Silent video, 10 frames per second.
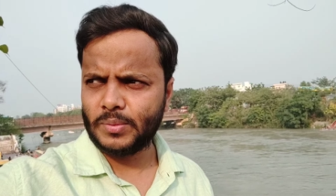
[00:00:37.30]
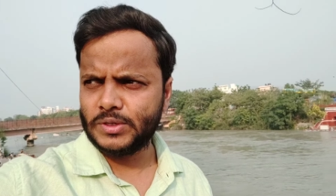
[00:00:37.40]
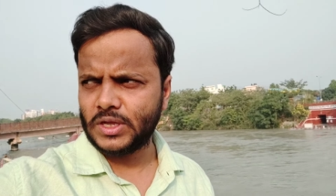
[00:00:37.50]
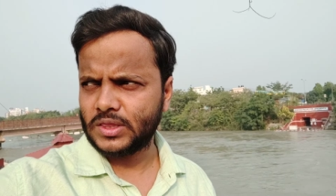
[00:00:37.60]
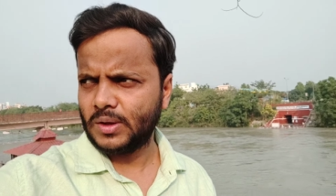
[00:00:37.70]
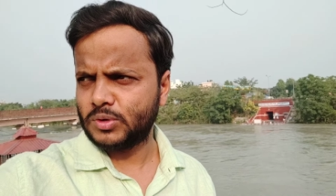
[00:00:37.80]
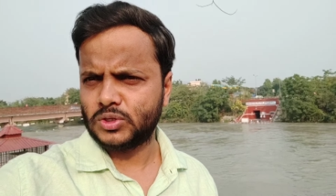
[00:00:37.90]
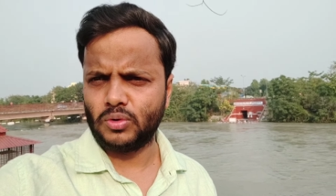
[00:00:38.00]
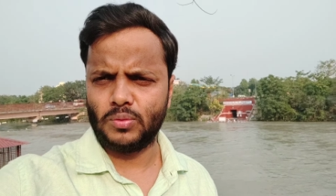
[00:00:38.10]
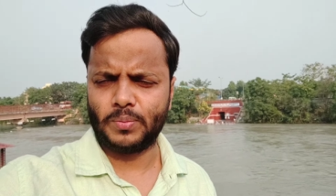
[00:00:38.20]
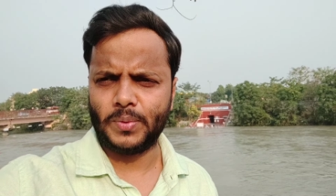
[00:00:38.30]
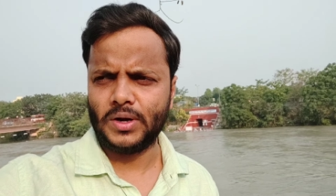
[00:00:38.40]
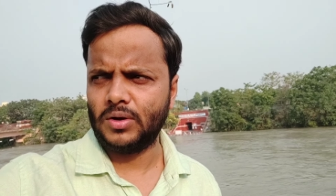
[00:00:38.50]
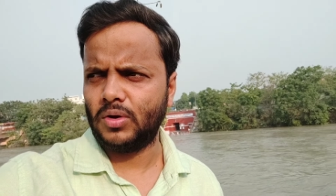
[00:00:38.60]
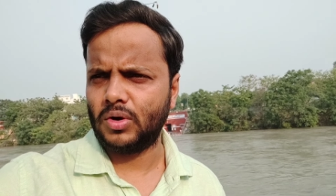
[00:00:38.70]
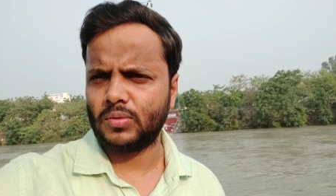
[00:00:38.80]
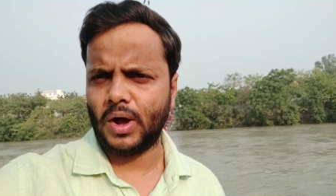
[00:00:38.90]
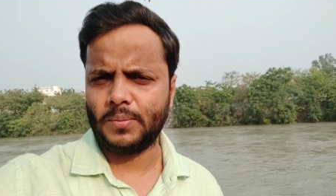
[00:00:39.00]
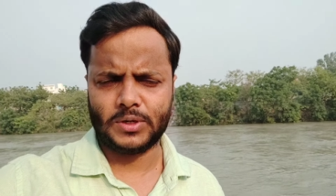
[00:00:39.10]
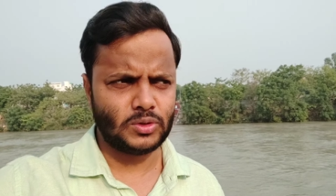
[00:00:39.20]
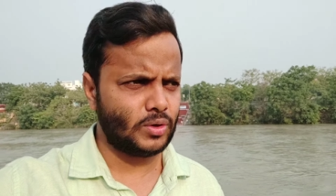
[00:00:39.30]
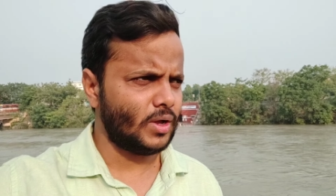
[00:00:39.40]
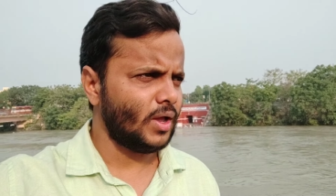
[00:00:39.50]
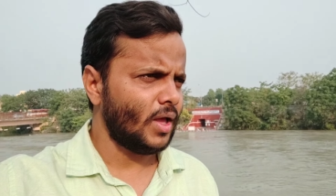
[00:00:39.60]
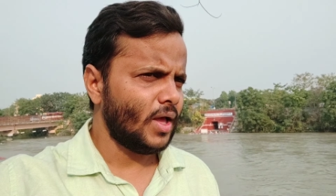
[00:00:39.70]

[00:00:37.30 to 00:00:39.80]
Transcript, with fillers: पर भी चलते हैं हम ऋषिकुल पर और वहाँ पर जो है